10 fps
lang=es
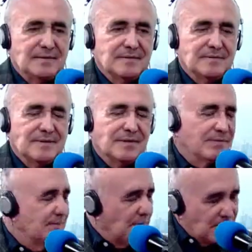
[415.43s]
bueno,
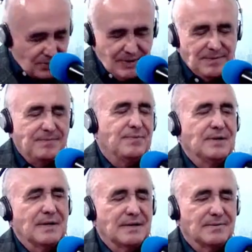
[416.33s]
mejor lo voy a
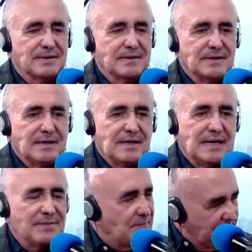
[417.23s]
poner al revés. A
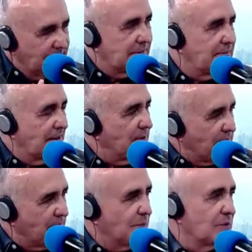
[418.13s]
mí me, a mí me
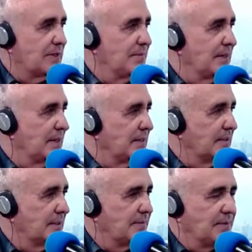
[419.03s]
importa mi
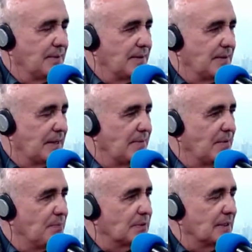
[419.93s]
gente. claro. A mí me
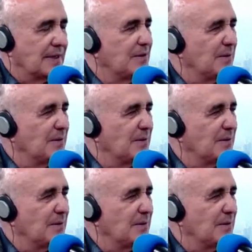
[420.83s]
importa, y no